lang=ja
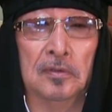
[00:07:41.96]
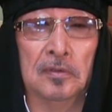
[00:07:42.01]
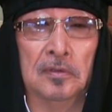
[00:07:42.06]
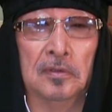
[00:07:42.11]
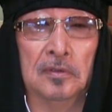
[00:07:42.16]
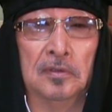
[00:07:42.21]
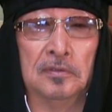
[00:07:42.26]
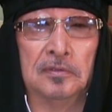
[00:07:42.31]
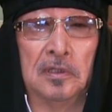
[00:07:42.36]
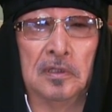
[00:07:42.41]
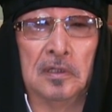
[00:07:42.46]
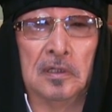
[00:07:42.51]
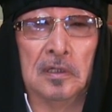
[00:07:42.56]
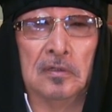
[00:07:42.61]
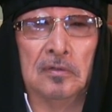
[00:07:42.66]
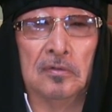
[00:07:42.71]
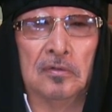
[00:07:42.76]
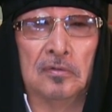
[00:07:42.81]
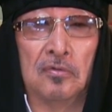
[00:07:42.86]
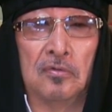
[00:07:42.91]
う石原
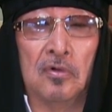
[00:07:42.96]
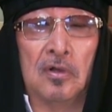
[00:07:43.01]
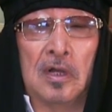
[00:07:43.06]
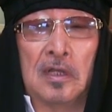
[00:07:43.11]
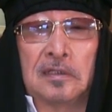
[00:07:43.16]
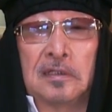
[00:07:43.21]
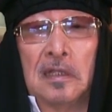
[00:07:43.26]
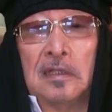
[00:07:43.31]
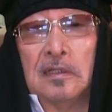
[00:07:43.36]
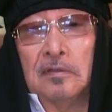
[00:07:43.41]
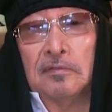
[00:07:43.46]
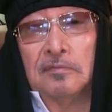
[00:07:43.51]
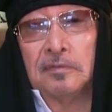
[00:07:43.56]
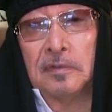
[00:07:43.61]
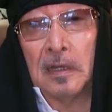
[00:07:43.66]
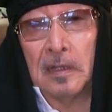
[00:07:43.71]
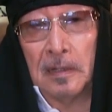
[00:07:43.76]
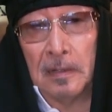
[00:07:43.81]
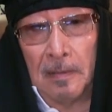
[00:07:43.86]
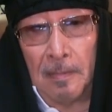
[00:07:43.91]
の小型です
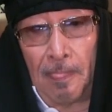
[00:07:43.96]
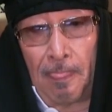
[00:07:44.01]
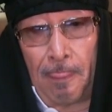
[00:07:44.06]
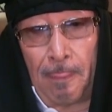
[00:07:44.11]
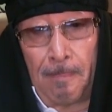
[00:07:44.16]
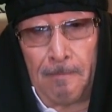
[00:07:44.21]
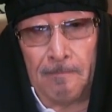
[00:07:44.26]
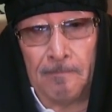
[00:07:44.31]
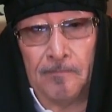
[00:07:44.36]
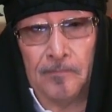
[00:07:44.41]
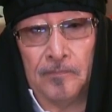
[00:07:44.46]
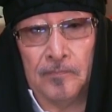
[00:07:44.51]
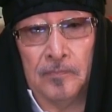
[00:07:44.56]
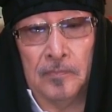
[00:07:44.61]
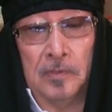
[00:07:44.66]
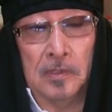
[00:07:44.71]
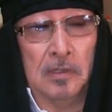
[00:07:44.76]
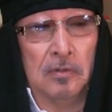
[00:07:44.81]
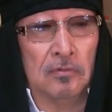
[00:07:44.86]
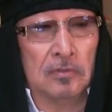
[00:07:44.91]
から、
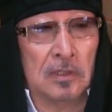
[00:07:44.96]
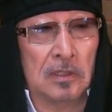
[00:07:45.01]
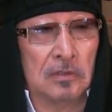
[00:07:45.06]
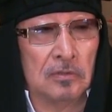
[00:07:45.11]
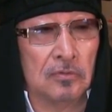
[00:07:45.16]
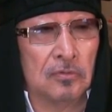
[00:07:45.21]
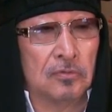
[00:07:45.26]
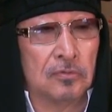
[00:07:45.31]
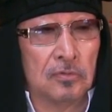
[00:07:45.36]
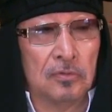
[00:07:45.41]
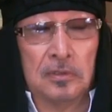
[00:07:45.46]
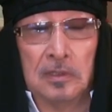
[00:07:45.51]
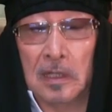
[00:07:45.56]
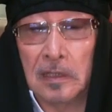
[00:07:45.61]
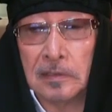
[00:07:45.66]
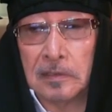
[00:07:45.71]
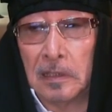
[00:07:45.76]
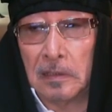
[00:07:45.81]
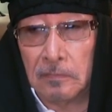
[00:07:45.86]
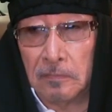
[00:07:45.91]
まあ同じことを
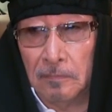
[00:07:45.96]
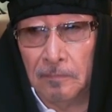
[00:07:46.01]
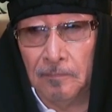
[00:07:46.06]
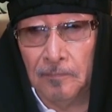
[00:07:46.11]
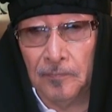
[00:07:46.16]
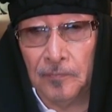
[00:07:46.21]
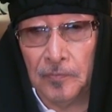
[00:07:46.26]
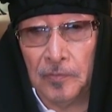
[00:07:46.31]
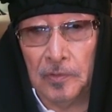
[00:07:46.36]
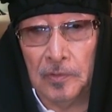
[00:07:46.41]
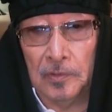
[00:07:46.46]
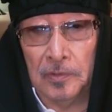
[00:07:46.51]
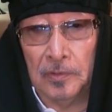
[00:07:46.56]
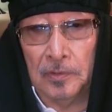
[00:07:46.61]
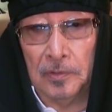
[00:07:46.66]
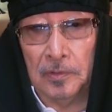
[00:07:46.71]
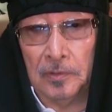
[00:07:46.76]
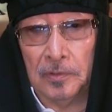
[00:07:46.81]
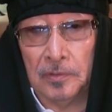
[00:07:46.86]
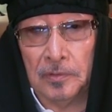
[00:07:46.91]
やったと。
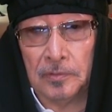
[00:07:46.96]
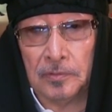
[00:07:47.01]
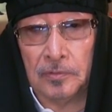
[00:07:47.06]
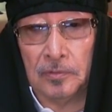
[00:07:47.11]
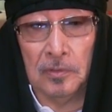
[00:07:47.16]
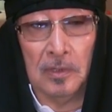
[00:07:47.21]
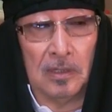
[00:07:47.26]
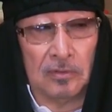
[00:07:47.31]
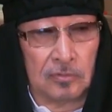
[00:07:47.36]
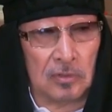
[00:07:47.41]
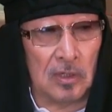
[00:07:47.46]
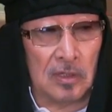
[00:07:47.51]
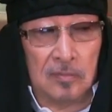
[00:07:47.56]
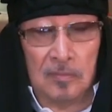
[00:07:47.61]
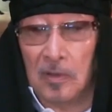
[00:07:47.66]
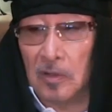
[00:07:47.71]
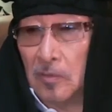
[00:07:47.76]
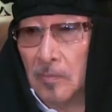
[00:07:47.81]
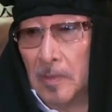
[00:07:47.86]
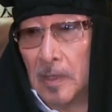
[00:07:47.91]
その後が
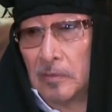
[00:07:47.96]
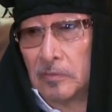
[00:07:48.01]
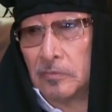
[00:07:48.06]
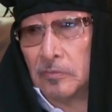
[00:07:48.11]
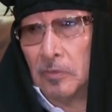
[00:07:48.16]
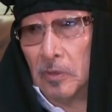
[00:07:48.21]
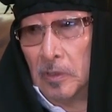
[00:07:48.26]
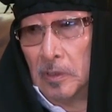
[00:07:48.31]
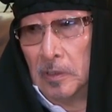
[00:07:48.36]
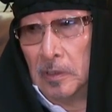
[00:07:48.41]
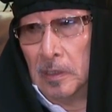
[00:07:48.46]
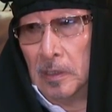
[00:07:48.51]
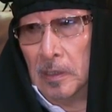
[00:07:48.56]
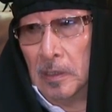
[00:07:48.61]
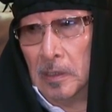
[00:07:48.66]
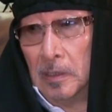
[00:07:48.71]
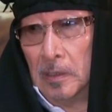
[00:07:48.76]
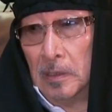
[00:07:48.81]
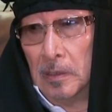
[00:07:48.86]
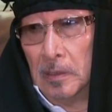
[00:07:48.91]
今の舛添
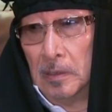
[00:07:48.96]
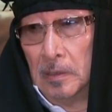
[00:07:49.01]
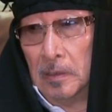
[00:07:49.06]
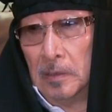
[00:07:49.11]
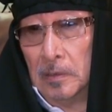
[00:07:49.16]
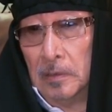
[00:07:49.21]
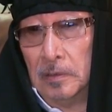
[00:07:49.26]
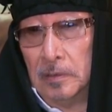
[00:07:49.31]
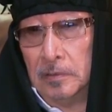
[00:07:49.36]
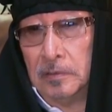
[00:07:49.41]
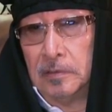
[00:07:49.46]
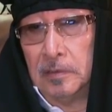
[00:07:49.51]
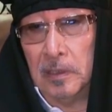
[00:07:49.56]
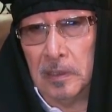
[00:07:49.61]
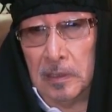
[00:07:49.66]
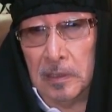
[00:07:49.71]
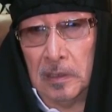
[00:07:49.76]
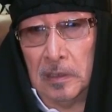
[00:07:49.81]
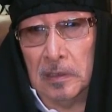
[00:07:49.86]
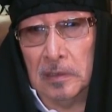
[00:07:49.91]
で、石
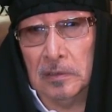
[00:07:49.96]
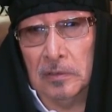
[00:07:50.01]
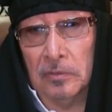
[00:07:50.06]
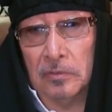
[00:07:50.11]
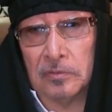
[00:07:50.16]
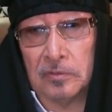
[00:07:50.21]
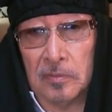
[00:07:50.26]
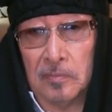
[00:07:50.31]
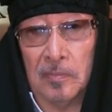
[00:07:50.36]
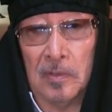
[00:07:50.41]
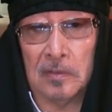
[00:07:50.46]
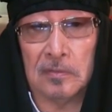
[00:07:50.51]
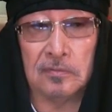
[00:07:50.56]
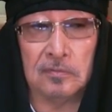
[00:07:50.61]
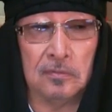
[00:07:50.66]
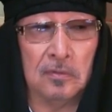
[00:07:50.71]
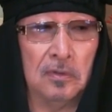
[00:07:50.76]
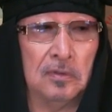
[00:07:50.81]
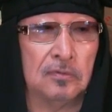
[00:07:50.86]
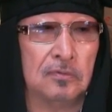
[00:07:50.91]
原、猪瀬、
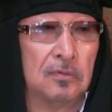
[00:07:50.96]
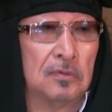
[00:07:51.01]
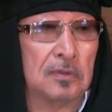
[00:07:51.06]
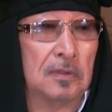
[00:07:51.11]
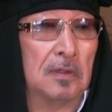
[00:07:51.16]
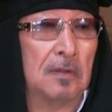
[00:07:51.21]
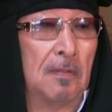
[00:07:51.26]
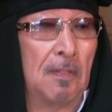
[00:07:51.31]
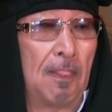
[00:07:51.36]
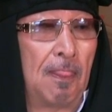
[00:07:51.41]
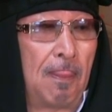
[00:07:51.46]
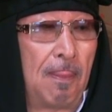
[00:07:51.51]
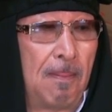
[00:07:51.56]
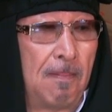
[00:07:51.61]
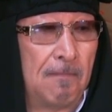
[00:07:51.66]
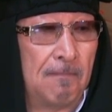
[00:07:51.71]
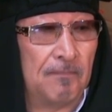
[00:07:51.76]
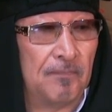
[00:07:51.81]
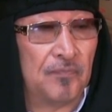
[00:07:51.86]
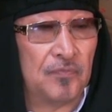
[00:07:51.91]
舛添とね、
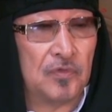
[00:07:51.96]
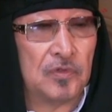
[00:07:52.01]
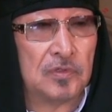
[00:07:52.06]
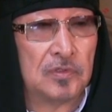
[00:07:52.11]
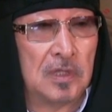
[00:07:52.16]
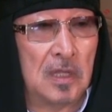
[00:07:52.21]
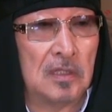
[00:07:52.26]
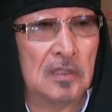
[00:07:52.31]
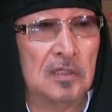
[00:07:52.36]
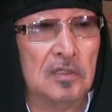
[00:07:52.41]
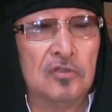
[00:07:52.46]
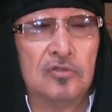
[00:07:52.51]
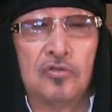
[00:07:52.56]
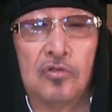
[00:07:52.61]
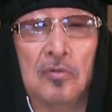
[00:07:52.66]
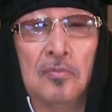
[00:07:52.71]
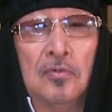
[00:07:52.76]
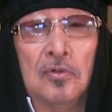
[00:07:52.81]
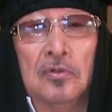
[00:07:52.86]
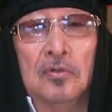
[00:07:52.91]
3人
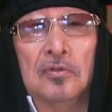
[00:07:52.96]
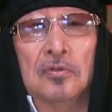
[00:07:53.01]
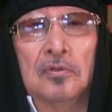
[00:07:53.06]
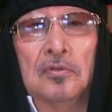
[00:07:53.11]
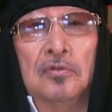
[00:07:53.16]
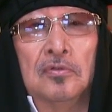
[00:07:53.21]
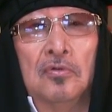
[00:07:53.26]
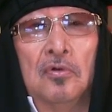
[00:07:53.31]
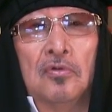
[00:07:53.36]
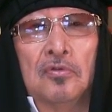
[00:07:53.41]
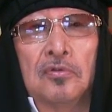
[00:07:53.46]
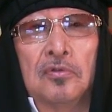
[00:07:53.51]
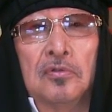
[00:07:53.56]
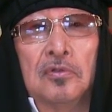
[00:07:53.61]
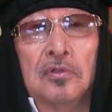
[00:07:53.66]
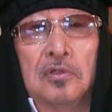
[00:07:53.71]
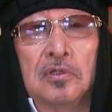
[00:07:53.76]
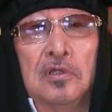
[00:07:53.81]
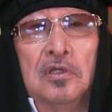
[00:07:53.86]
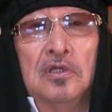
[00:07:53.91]
とも
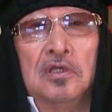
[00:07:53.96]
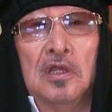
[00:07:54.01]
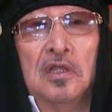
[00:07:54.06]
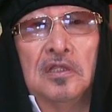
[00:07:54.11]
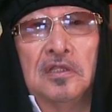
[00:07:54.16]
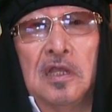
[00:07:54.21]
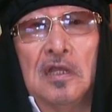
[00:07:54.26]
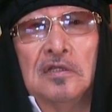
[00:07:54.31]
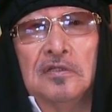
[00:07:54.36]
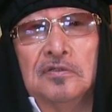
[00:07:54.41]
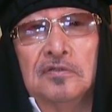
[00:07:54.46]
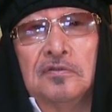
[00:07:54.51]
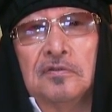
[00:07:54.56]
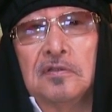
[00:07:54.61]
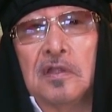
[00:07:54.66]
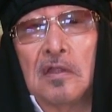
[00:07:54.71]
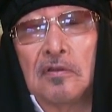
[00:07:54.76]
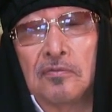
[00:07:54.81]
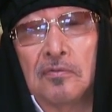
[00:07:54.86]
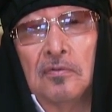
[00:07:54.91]
金権体質
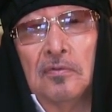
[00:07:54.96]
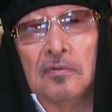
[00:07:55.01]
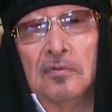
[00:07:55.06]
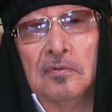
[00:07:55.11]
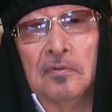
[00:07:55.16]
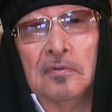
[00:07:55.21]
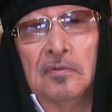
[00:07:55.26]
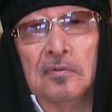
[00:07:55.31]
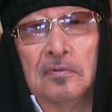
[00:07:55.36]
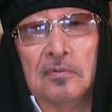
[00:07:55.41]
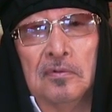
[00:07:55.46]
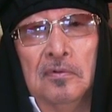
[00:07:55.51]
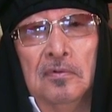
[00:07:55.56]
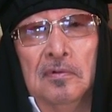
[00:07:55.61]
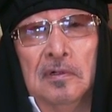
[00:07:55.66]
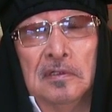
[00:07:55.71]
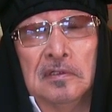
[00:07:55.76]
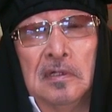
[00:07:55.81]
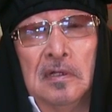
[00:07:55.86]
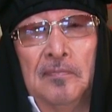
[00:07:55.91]
だと。こう
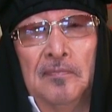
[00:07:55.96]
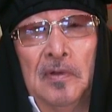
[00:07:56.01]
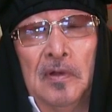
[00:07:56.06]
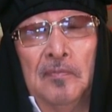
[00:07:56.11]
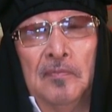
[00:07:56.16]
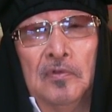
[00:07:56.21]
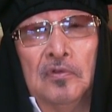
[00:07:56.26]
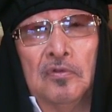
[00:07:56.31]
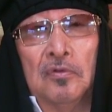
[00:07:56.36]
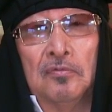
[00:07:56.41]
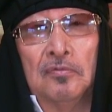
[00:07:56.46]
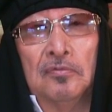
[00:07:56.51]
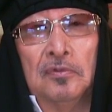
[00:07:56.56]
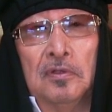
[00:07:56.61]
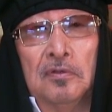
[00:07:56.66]
はじゃあまあ見とるんです